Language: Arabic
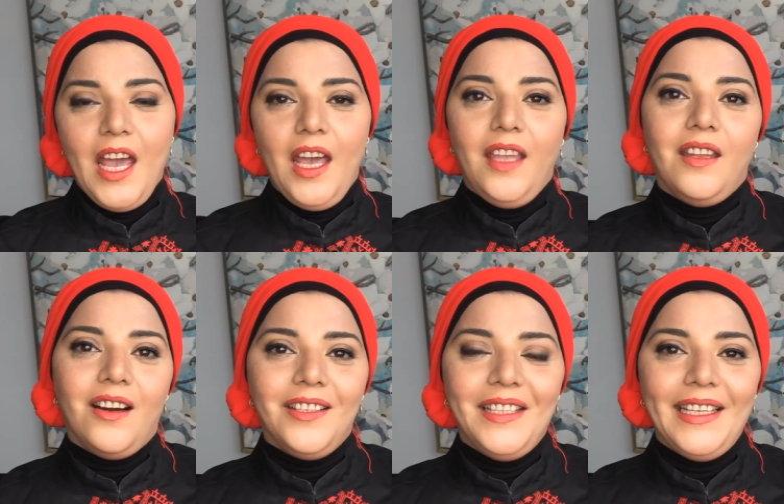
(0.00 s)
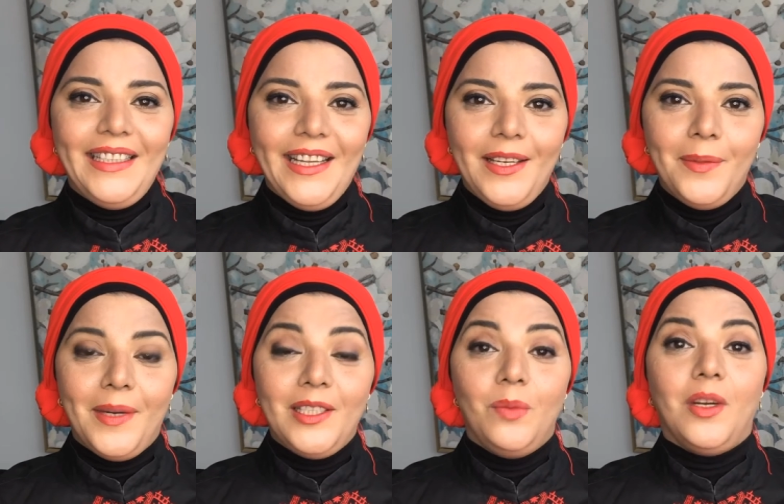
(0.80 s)
النهارده هتكلم
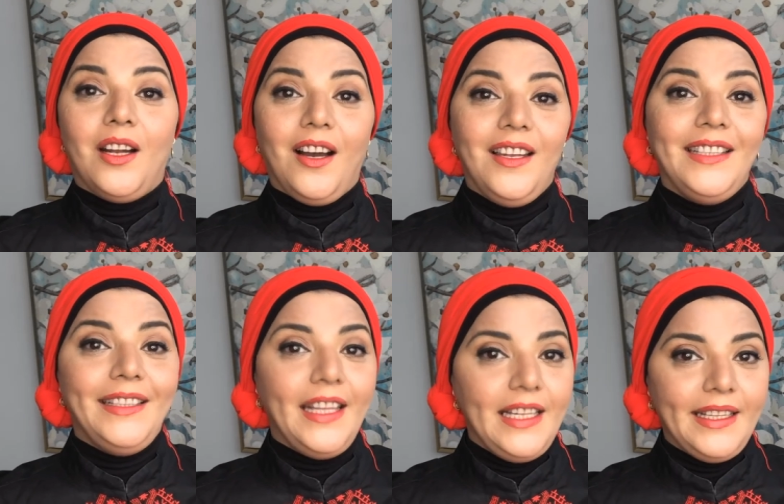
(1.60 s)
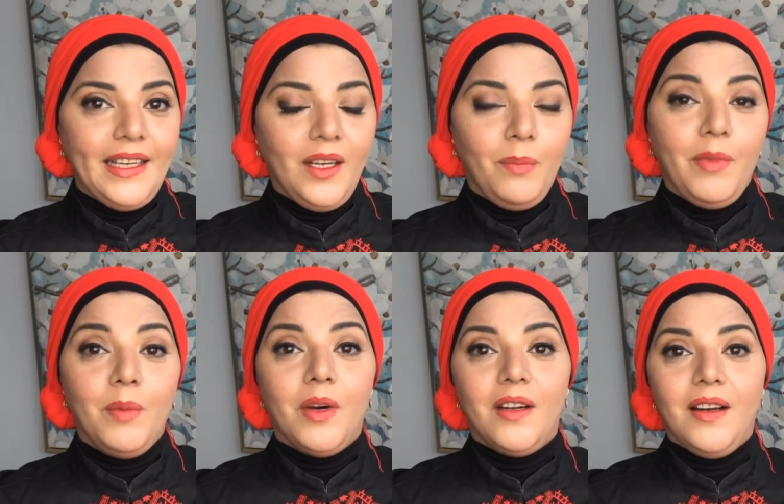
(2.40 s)
عن المرحله الثالثه من
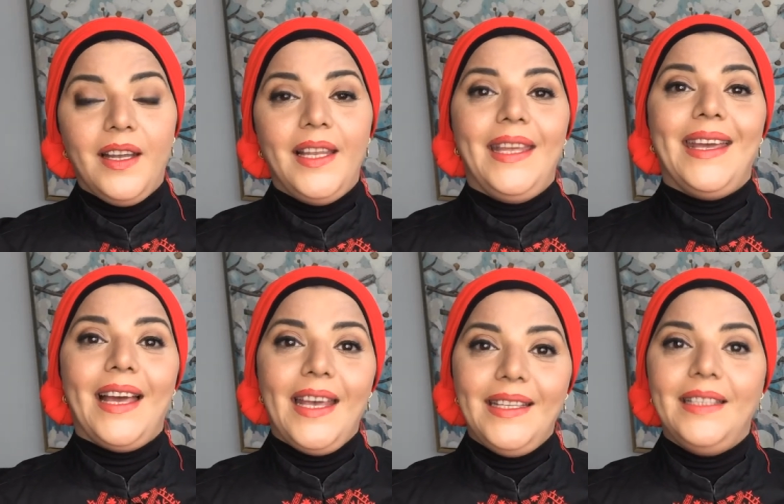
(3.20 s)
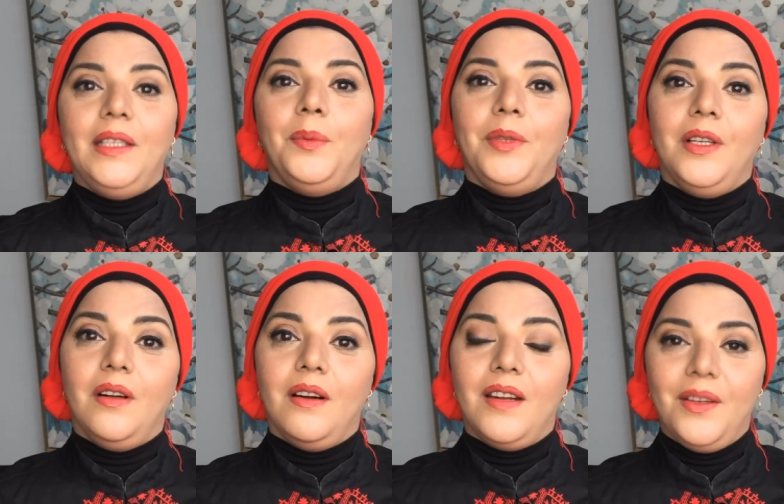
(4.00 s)
مراحل اعاده
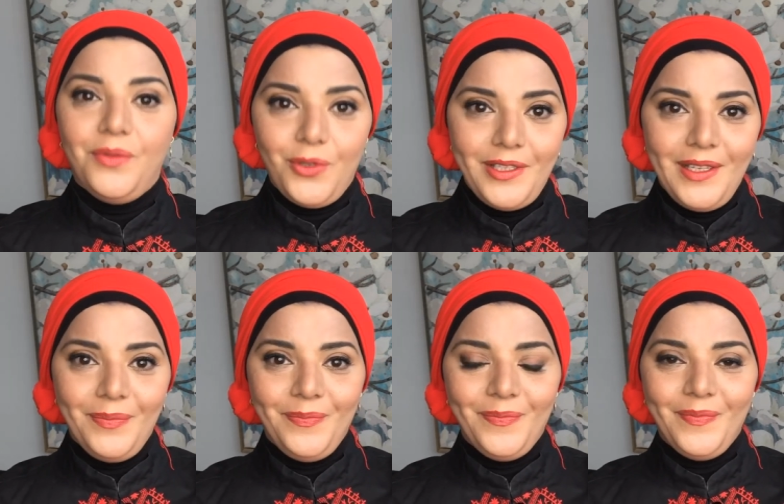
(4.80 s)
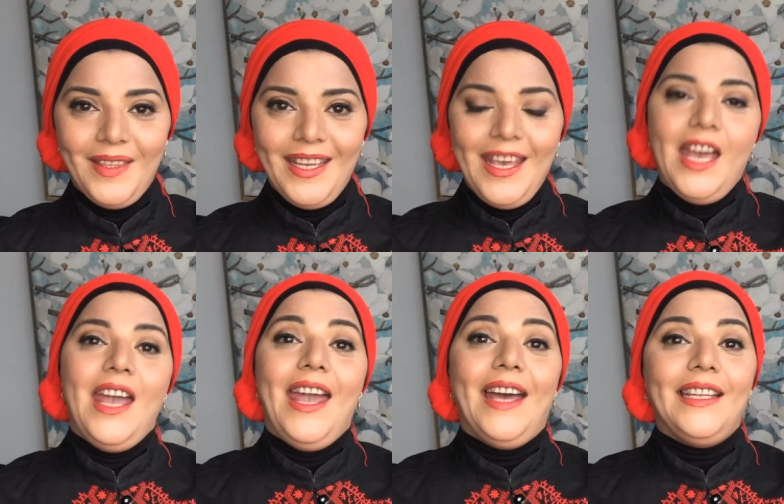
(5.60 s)
ابتكار انفسنا
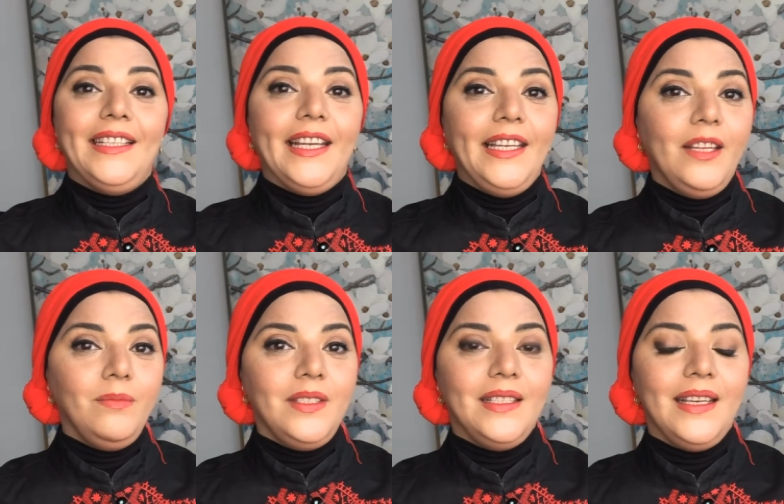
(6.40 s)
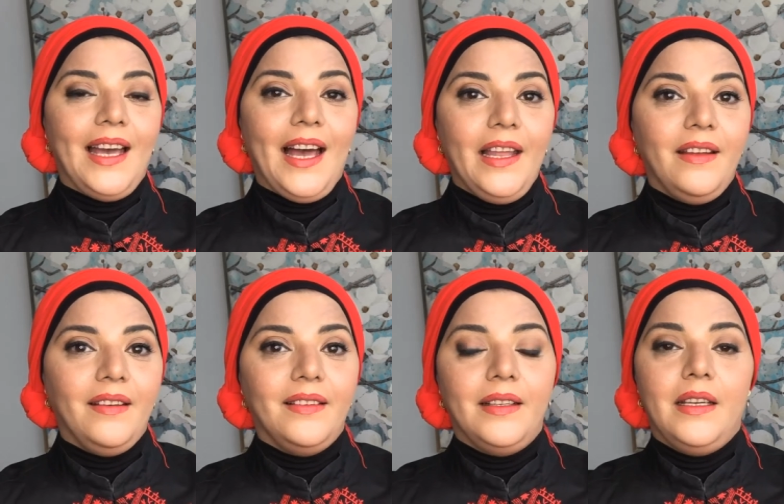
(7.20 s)
انا اتكلمت على
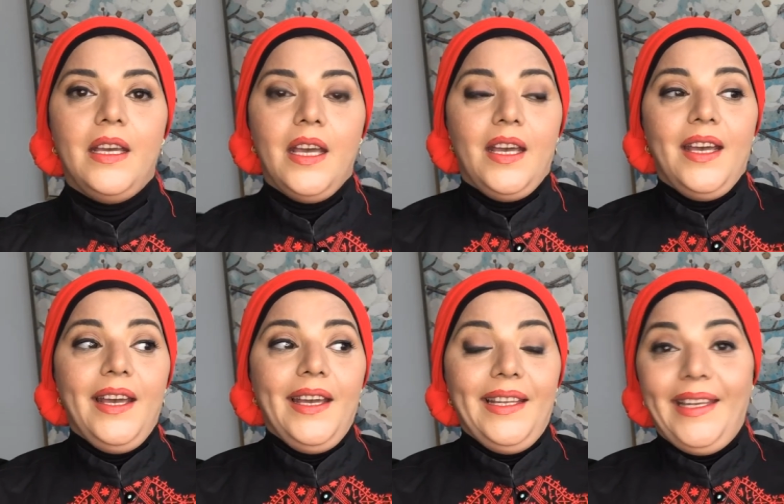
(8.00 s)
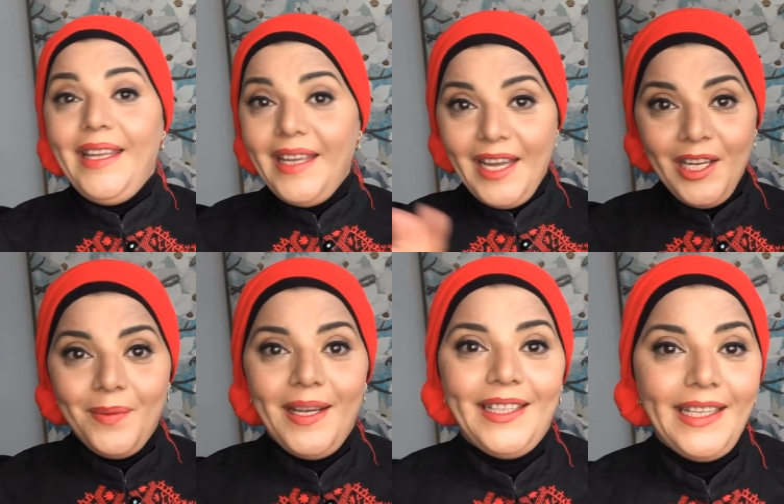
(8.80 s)
ليه احنا
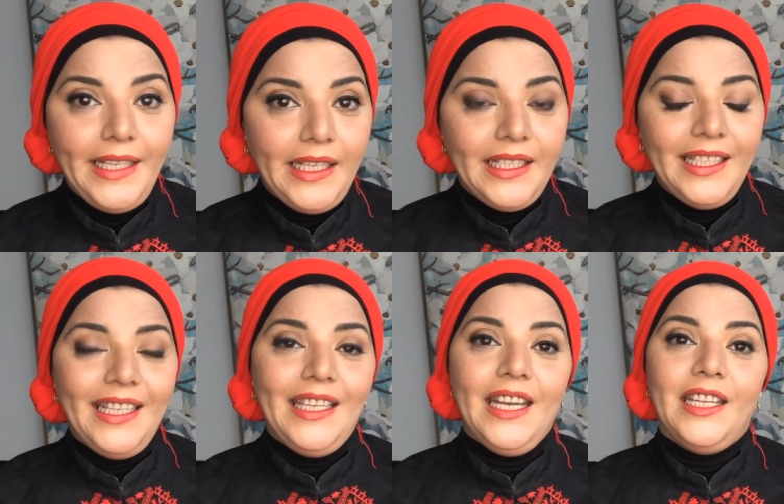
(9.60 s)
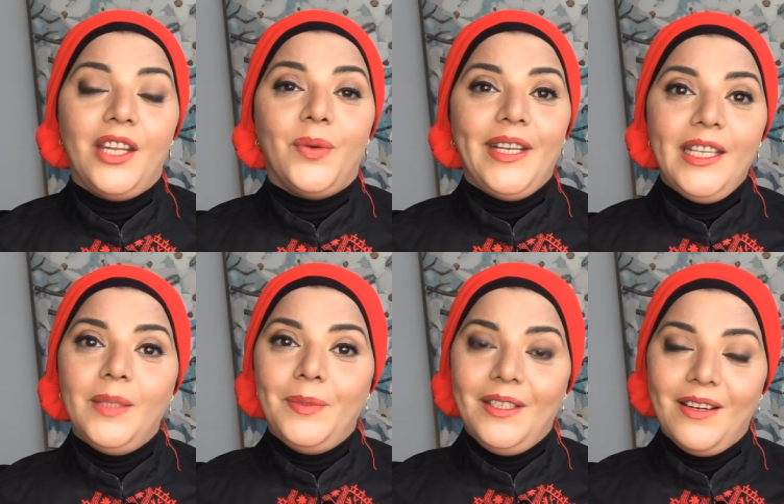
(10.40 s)
محتاجين ان احنا نعيد
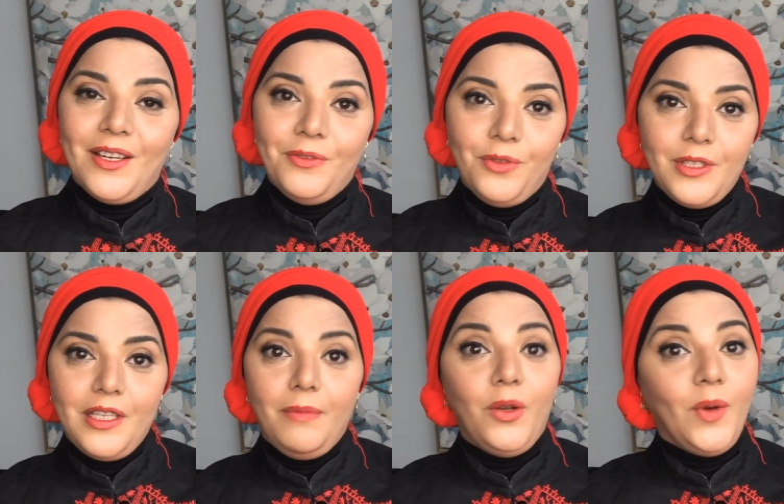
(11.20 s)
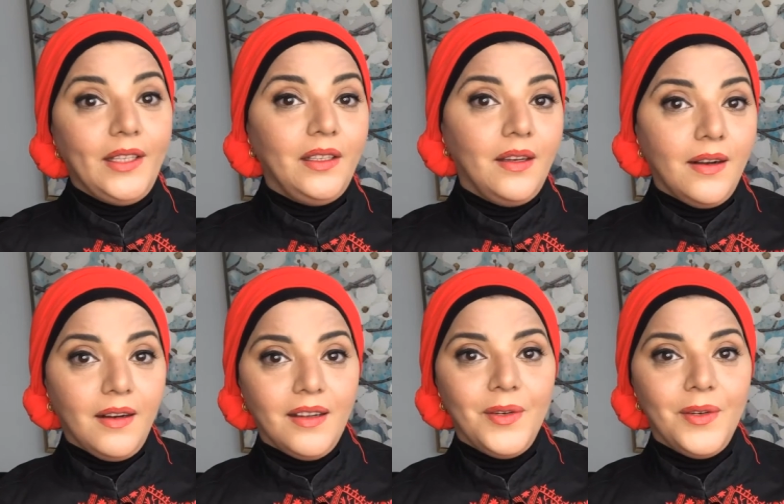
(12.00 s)
ابتكار انفسنا من وقت لاخر